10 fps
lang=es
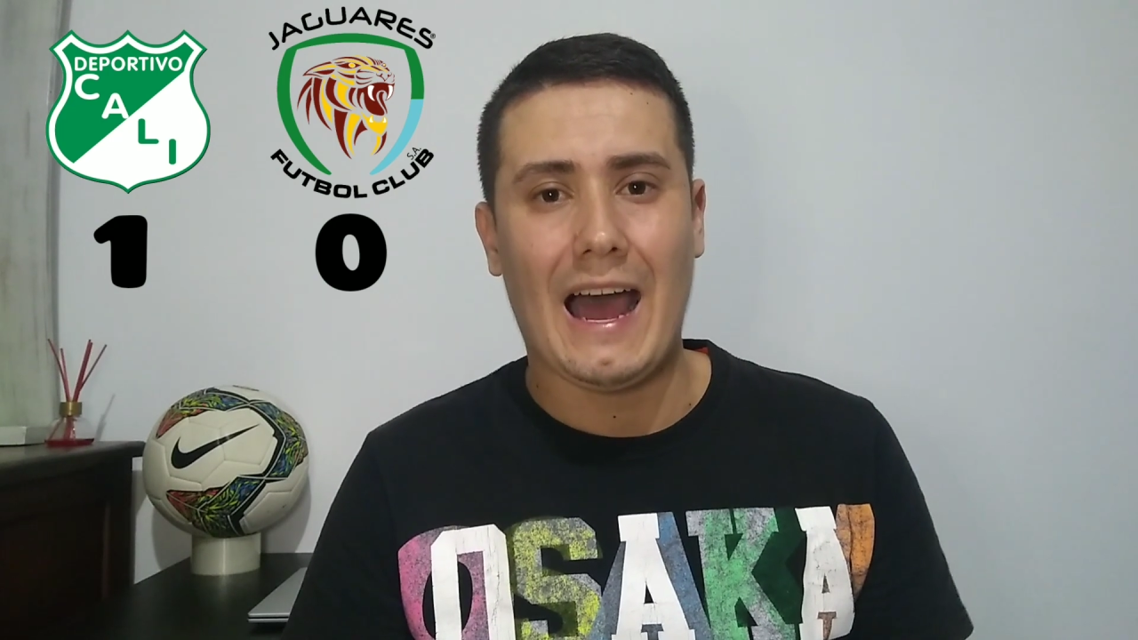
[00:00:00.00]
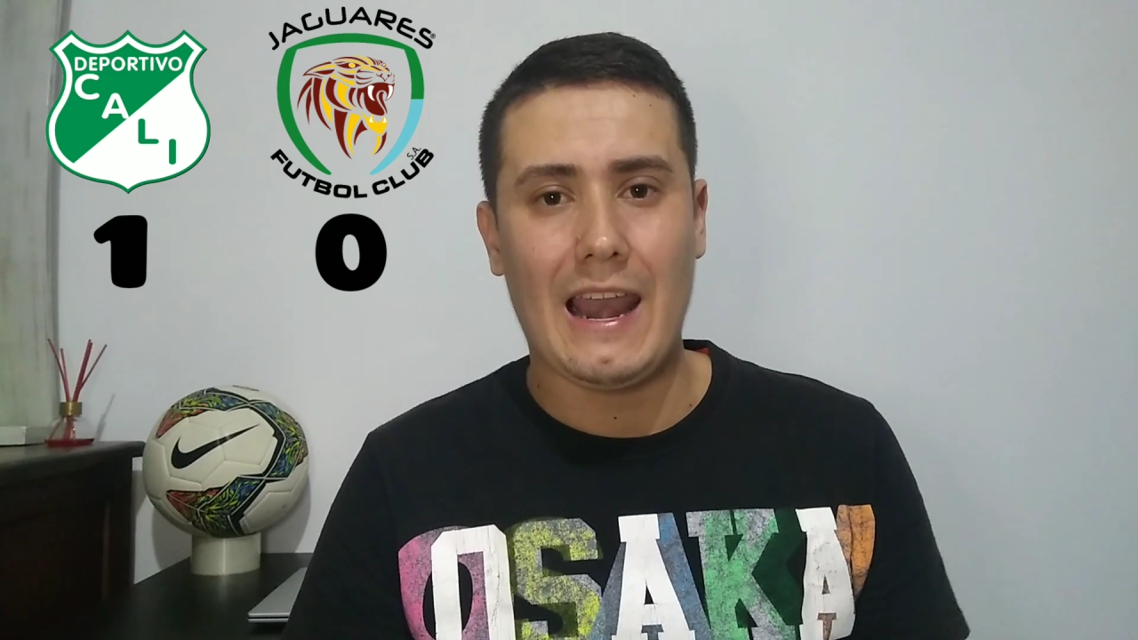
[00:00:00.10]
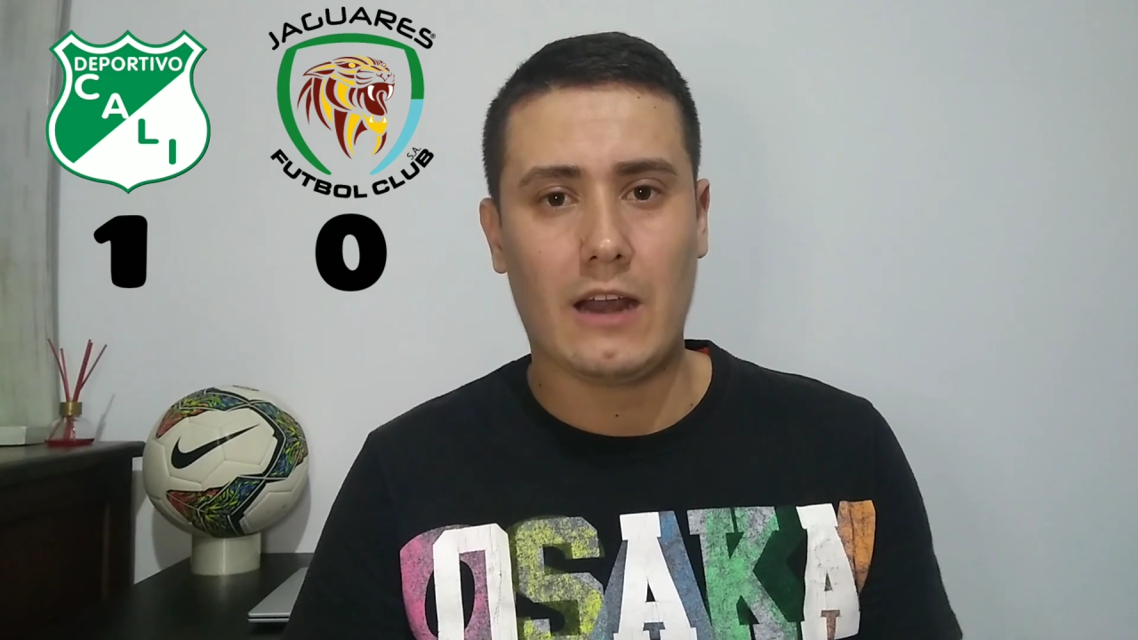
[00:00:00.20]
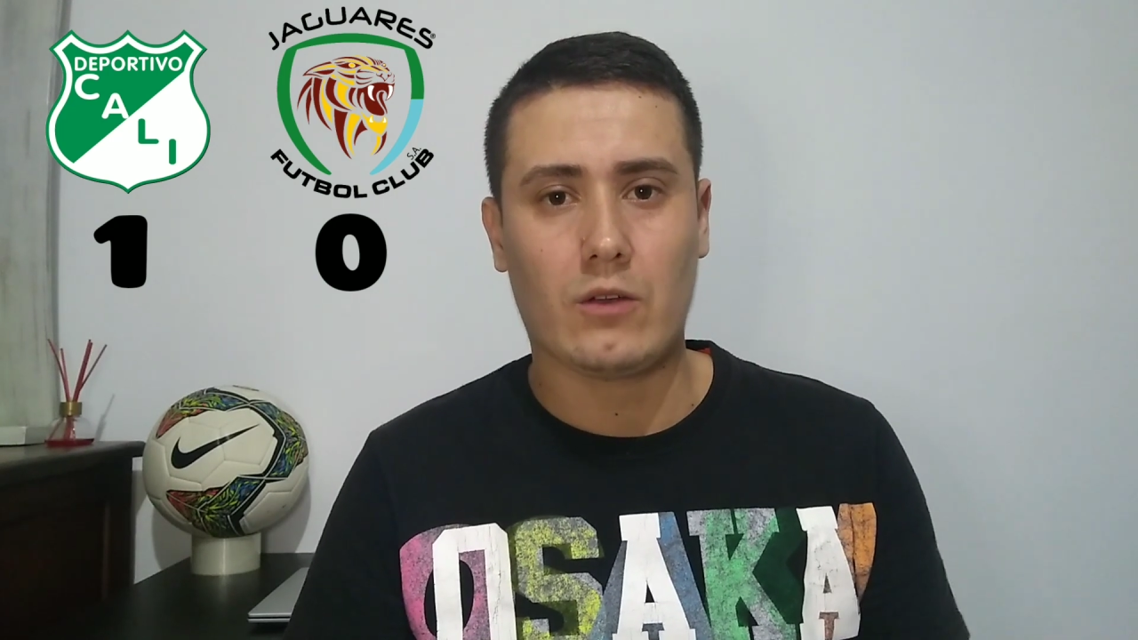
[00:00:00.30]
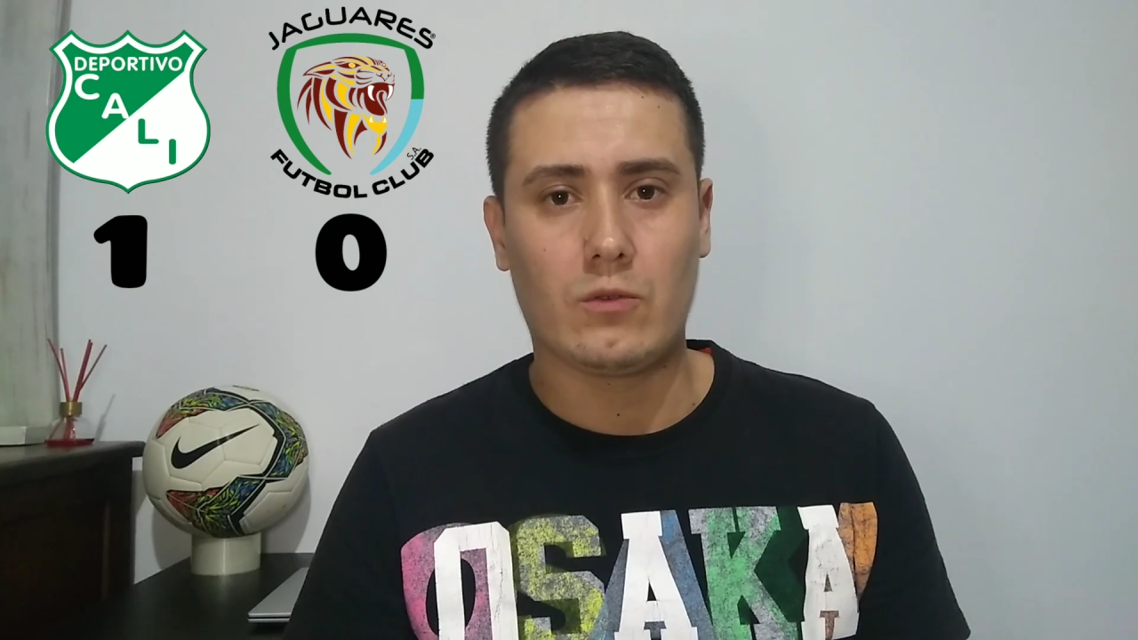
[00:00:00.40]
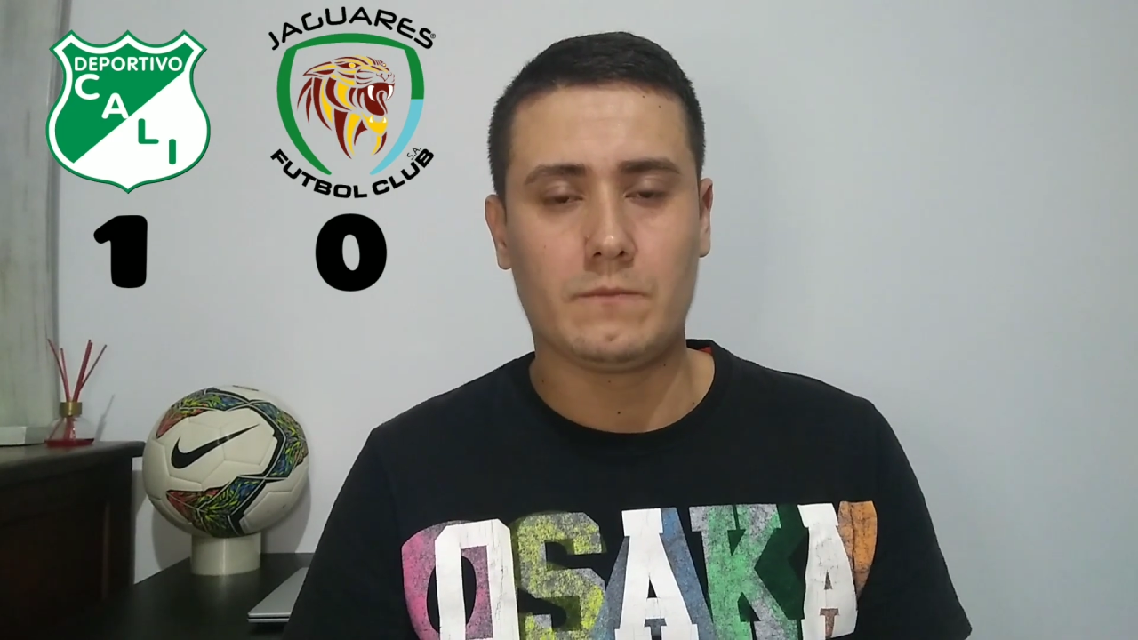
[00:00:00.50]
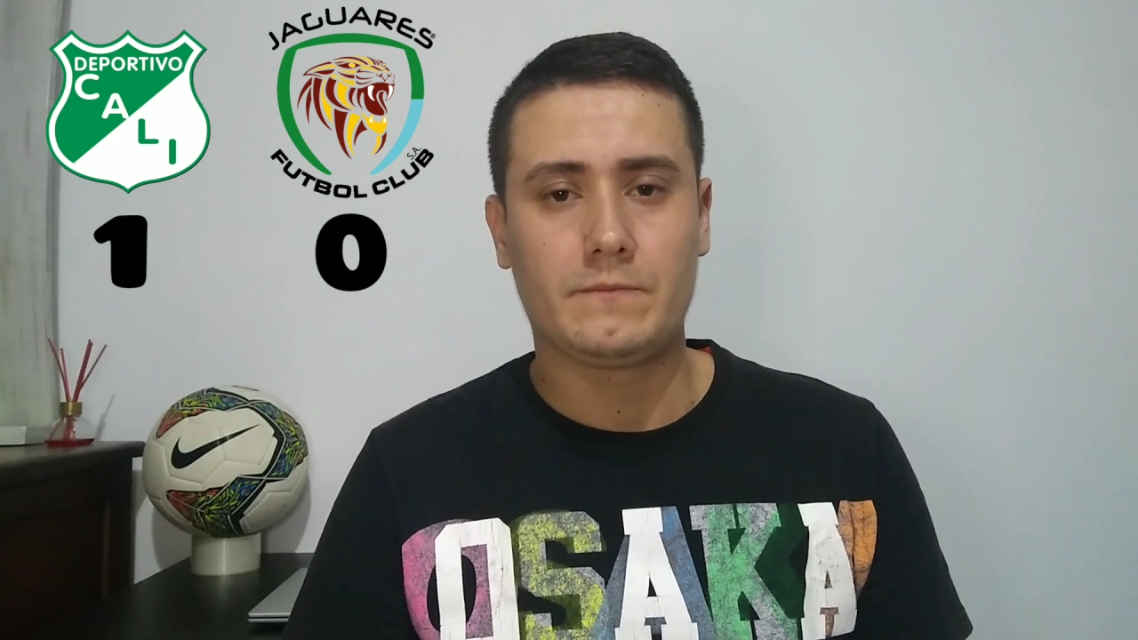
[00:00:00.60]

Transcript: al arco.